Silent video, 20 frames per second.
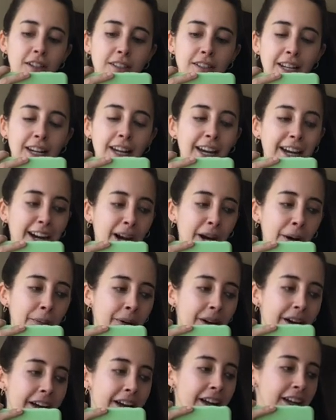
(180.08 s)
que hacer la
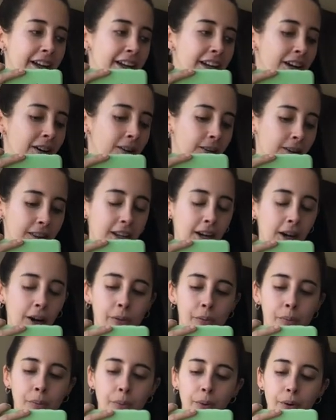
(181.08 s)
cama, ordenar
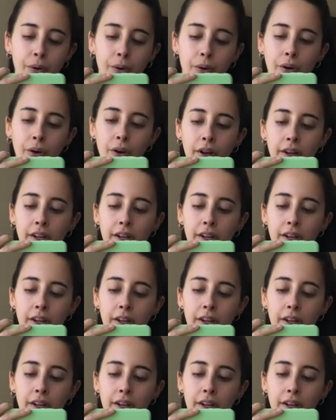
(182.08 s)
un poco.